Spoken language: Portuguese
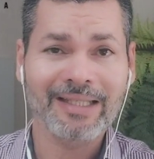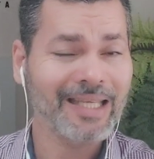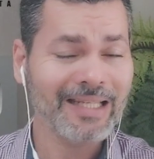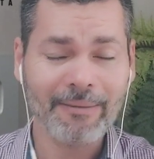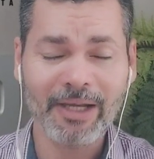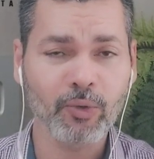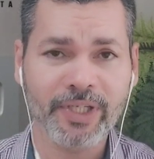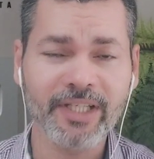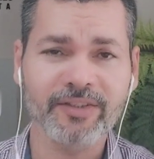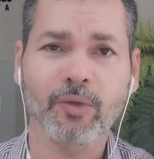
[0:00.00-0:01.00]
e que na
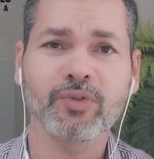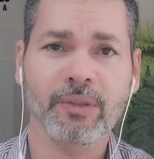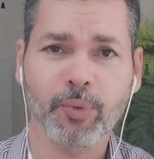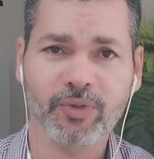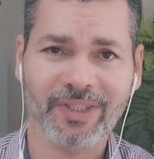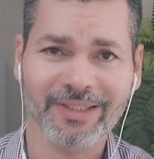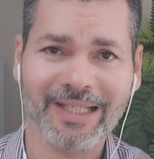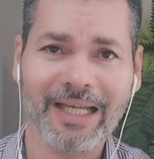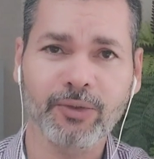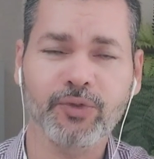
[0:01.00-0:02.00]
maioria são os
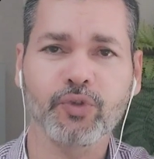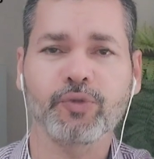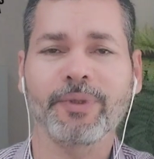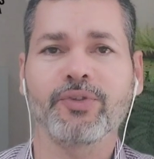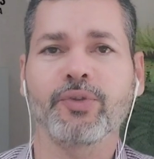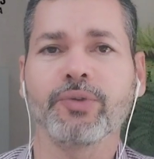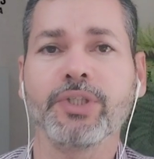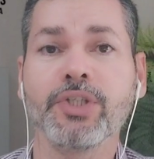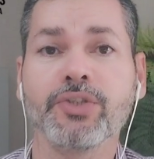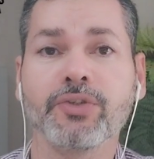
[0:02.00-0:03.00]
aposentados e os
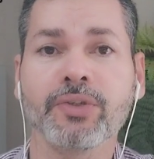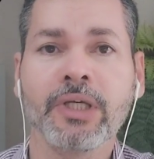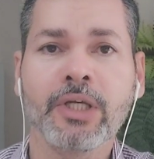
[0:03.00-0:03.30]
pensionistas,